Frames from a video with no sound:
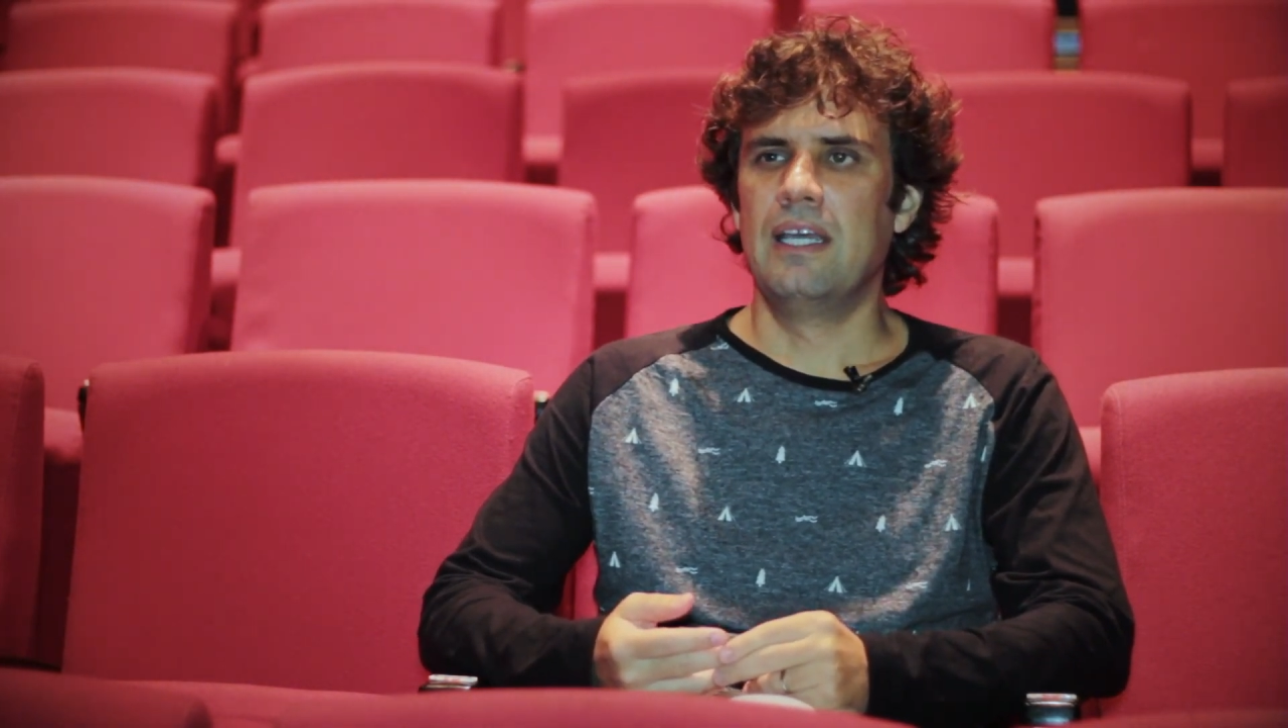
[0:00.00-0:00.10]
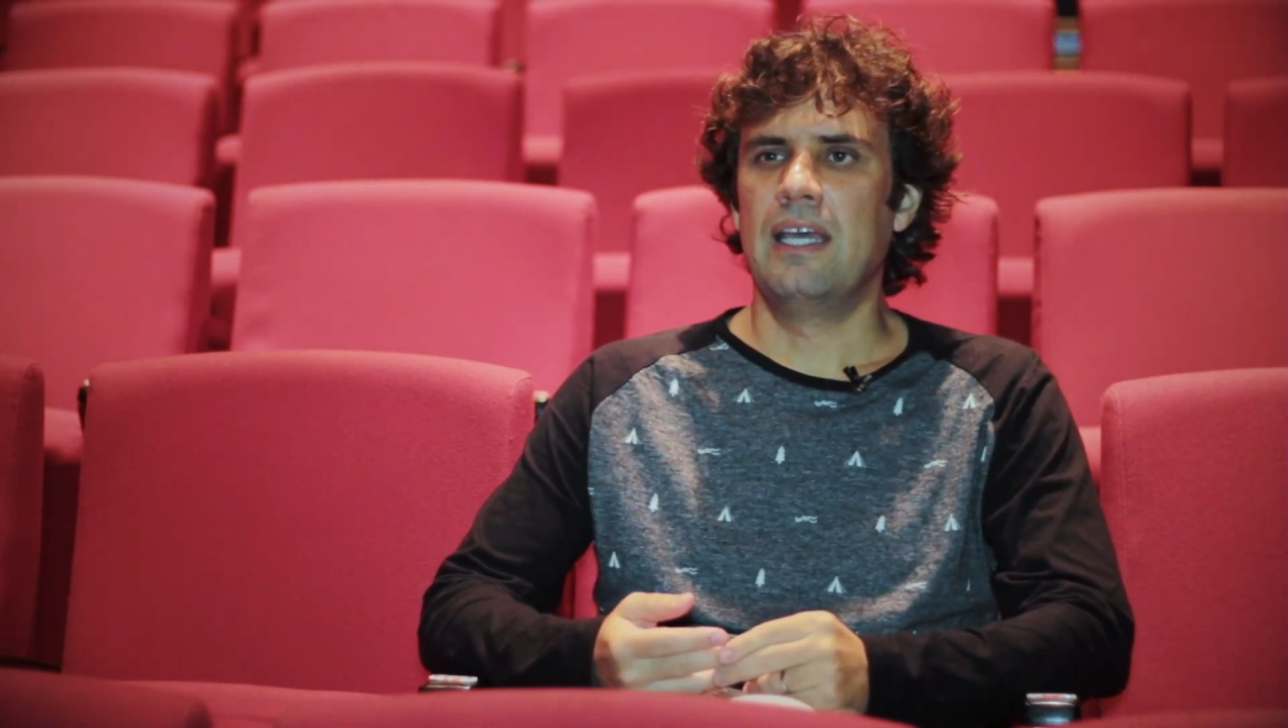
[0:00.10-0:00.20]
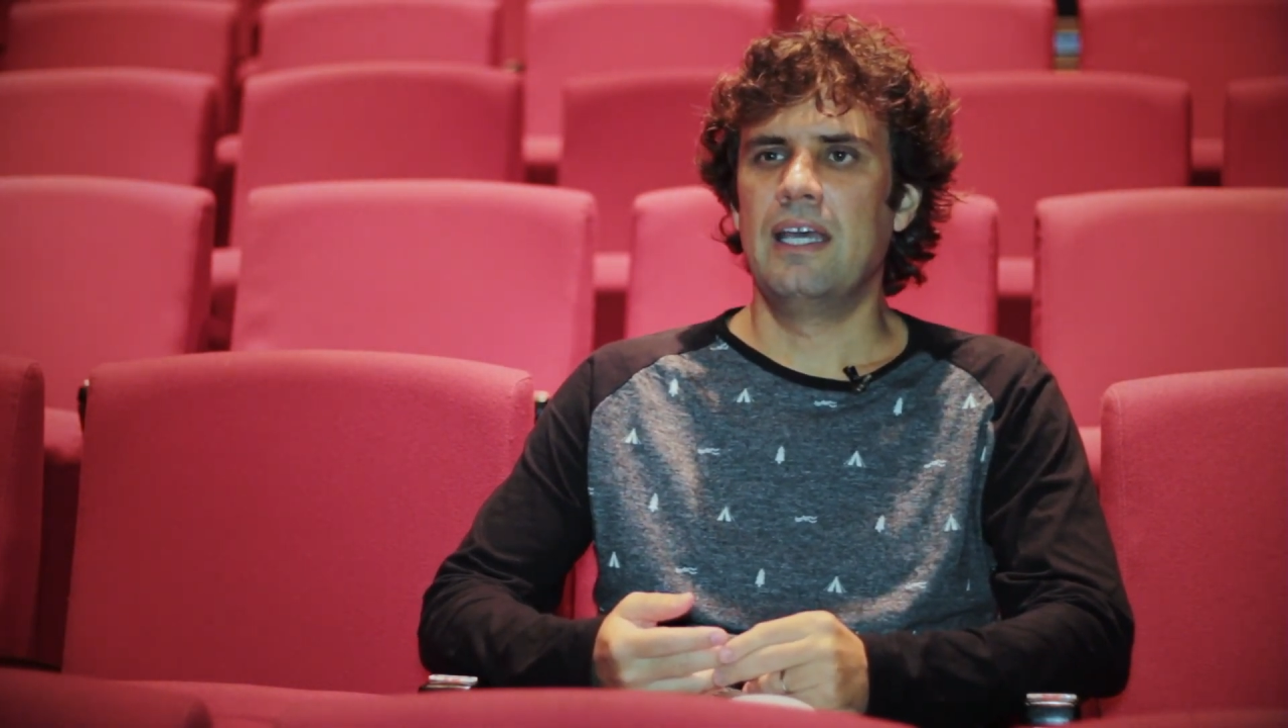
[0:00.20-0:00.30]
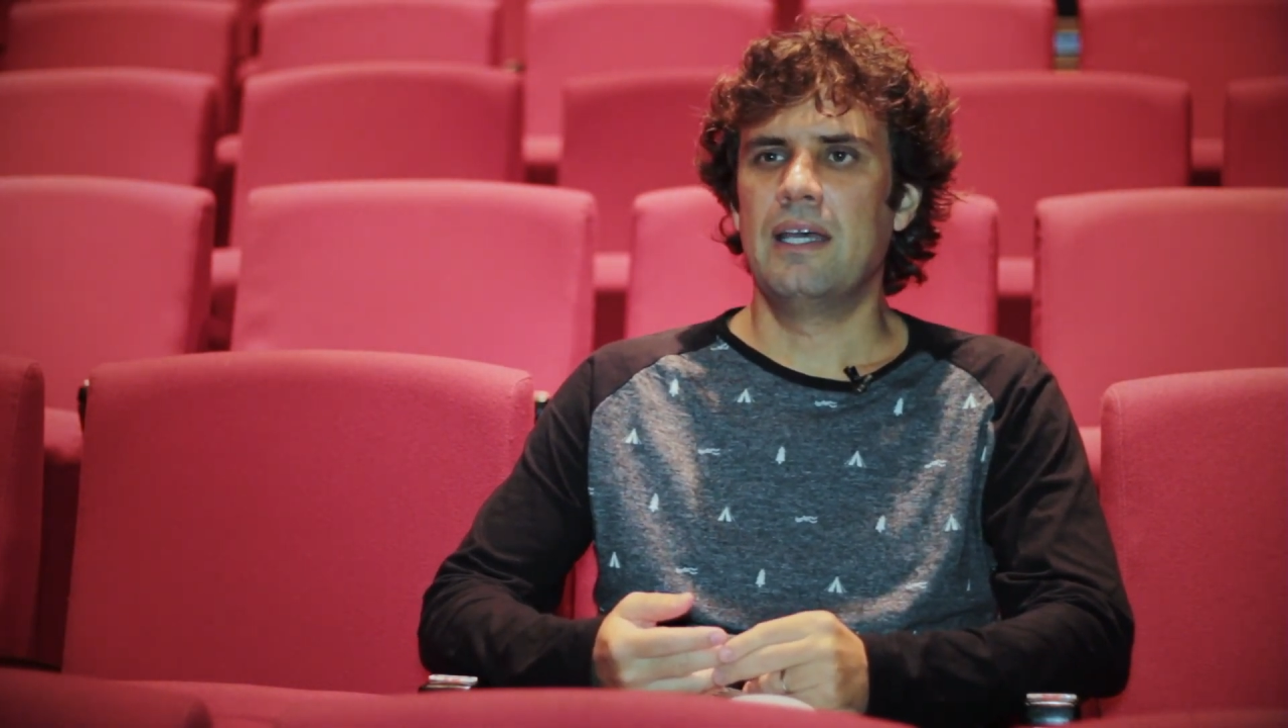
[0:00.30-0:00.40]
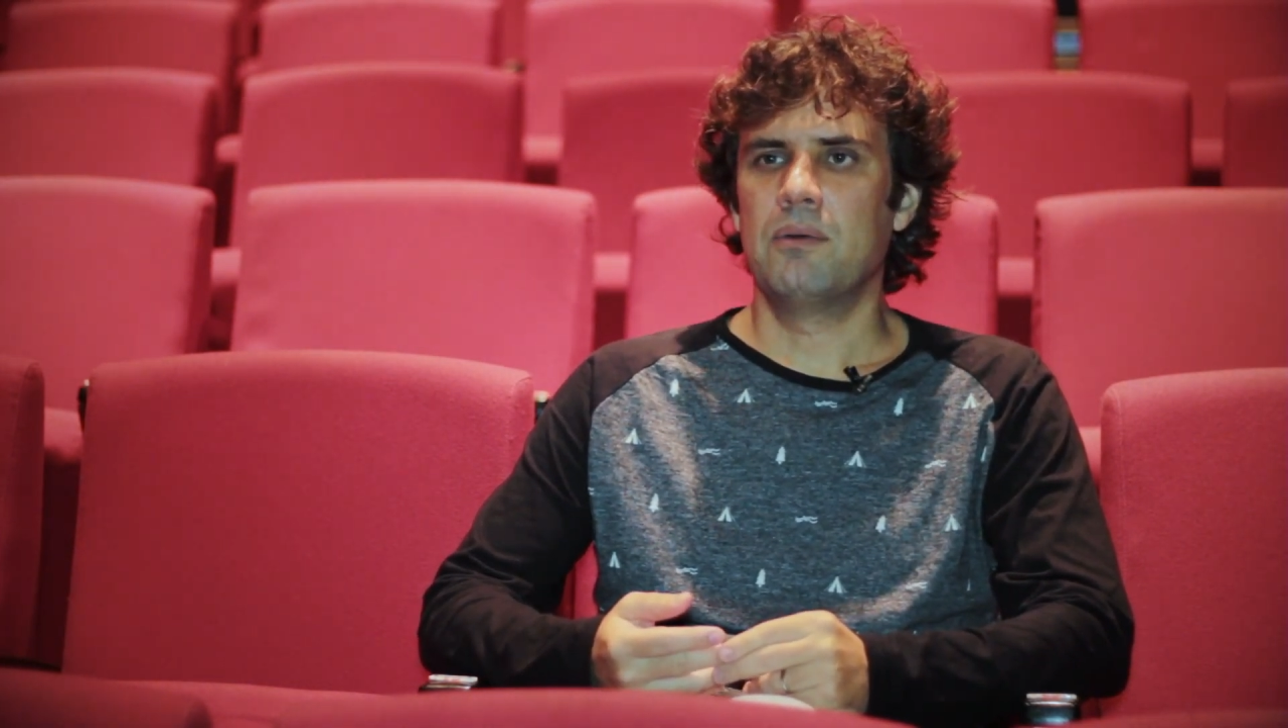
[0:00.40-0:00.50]

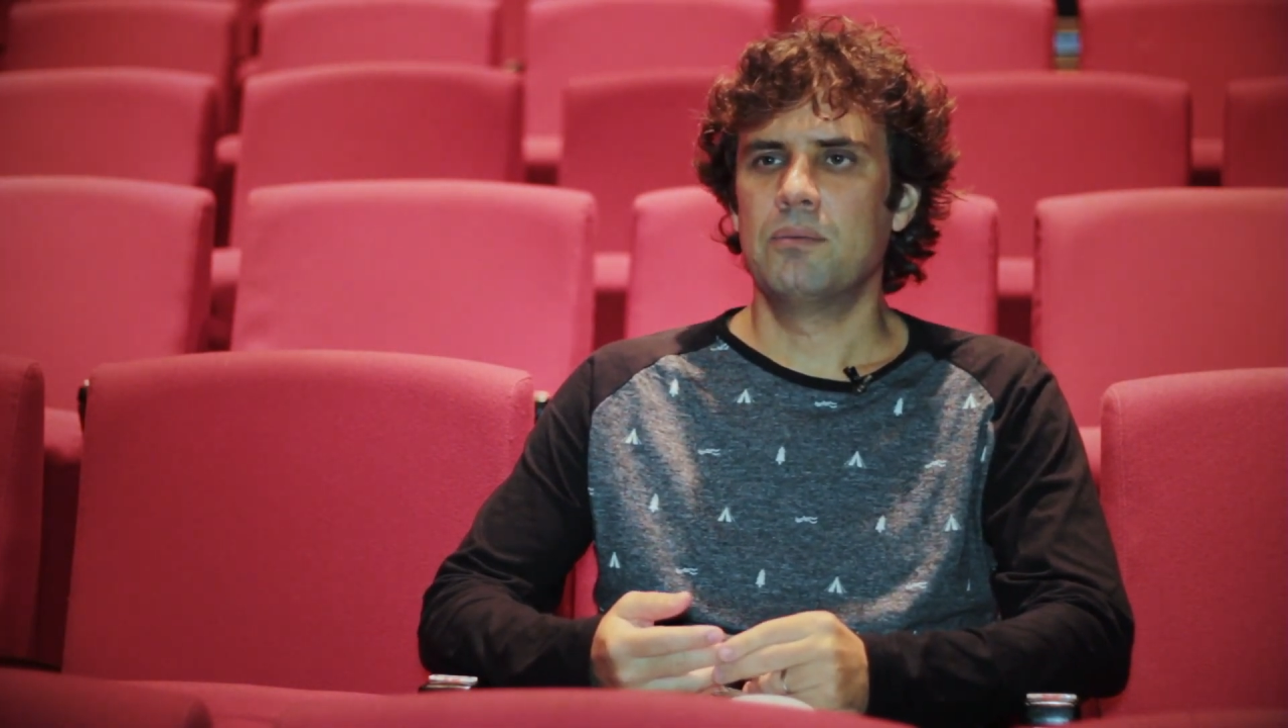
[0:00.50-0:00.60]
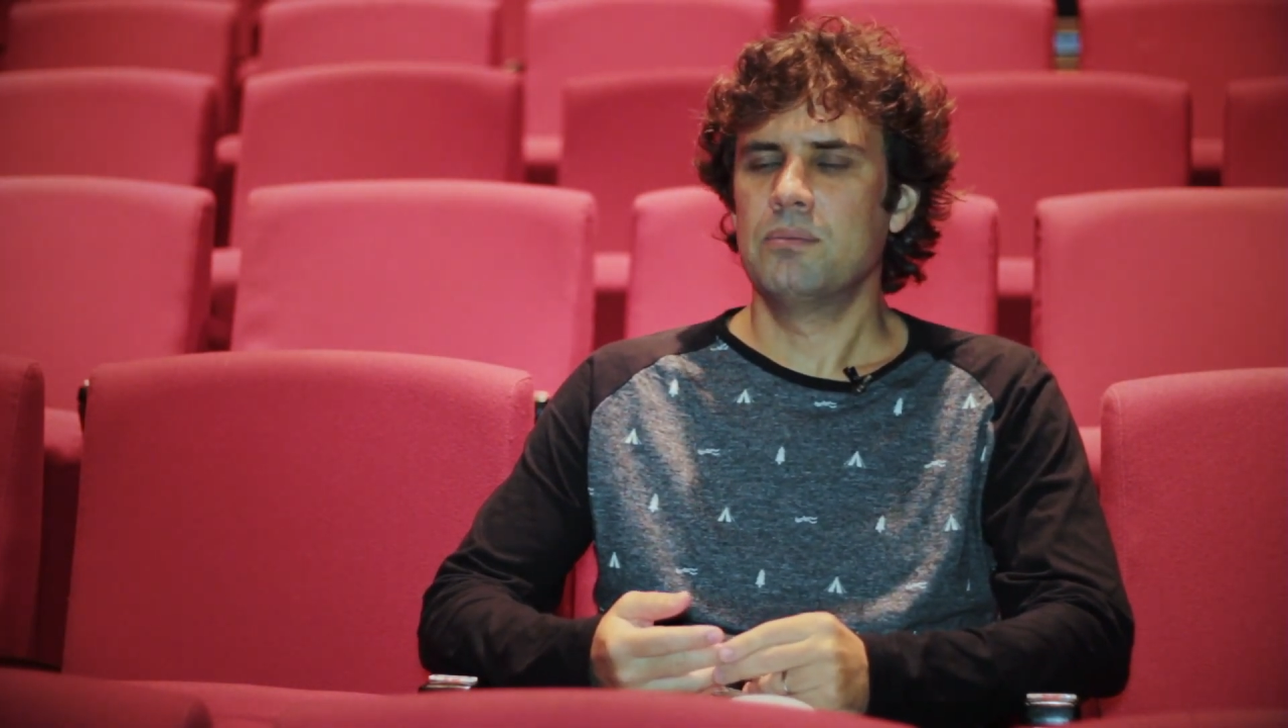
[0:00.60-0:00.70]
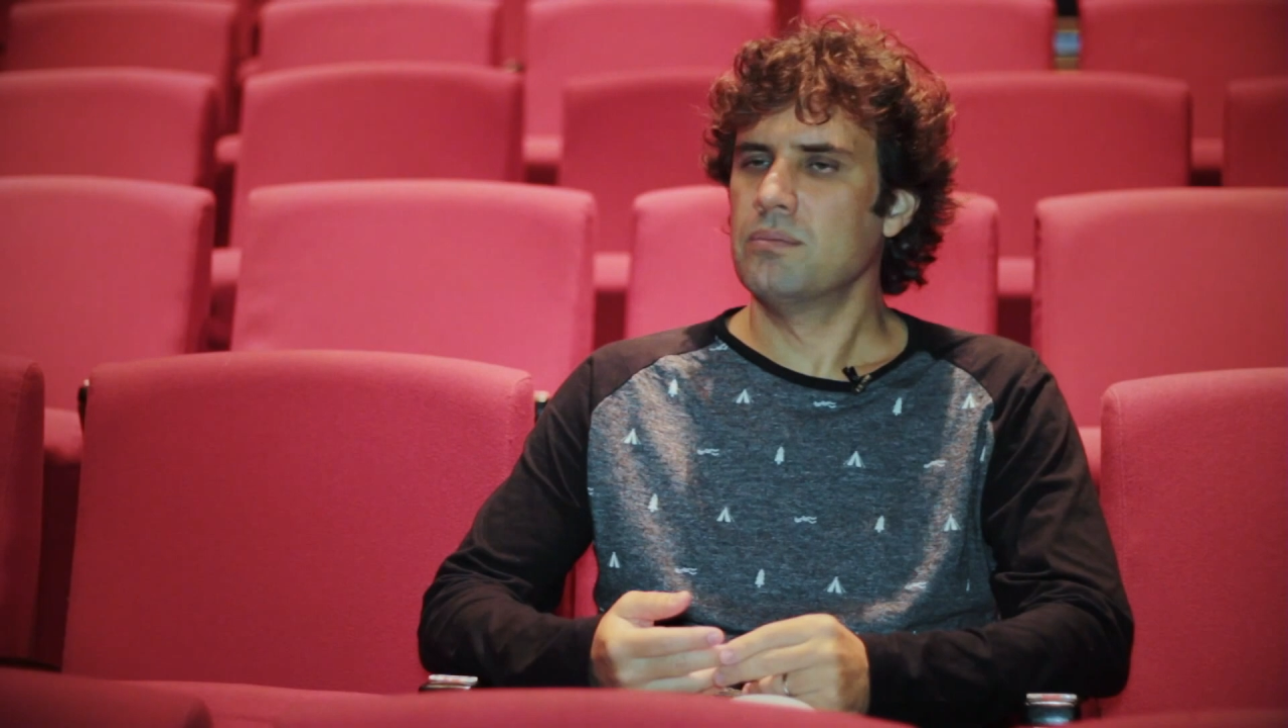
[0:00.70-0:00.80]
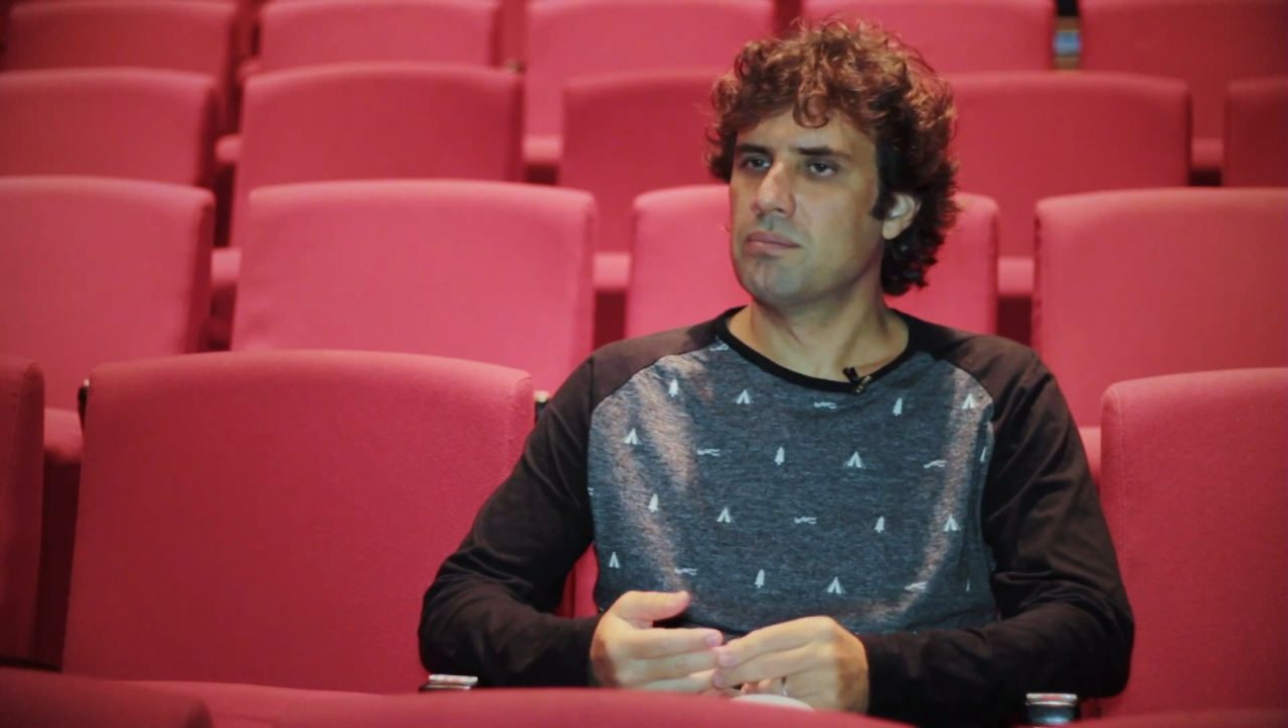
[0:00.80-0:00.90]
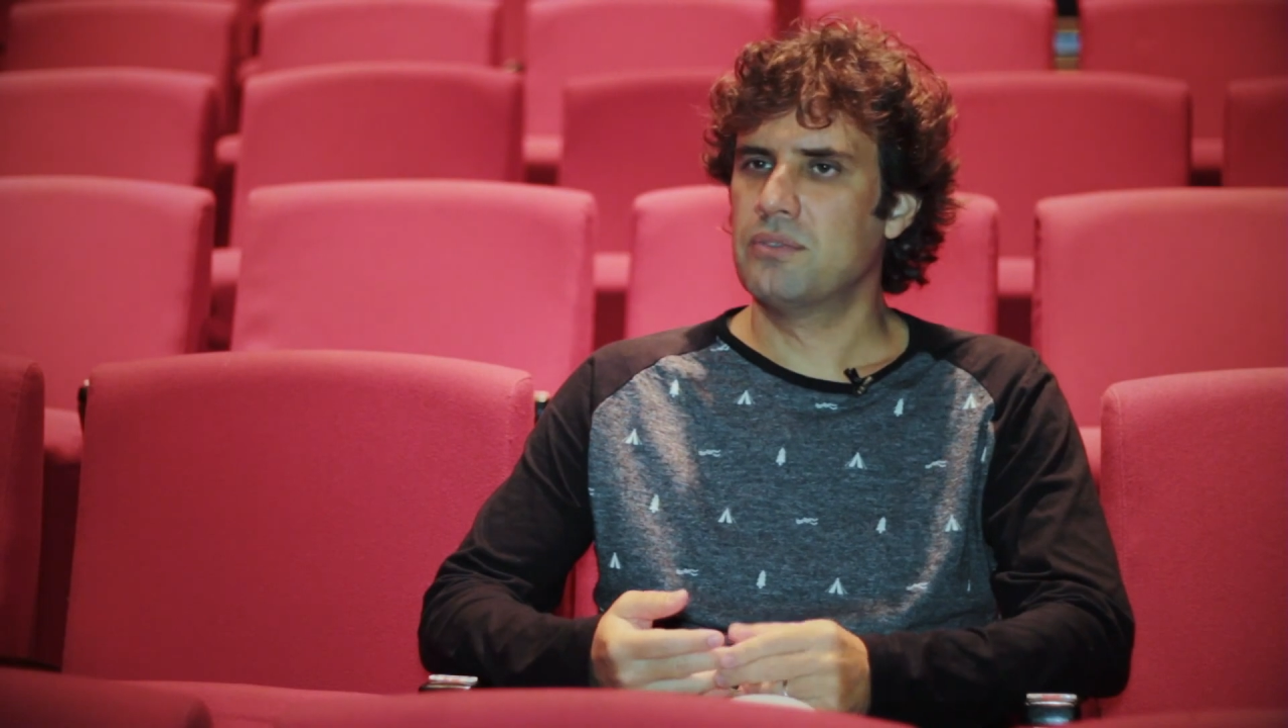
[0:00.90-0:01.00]
é um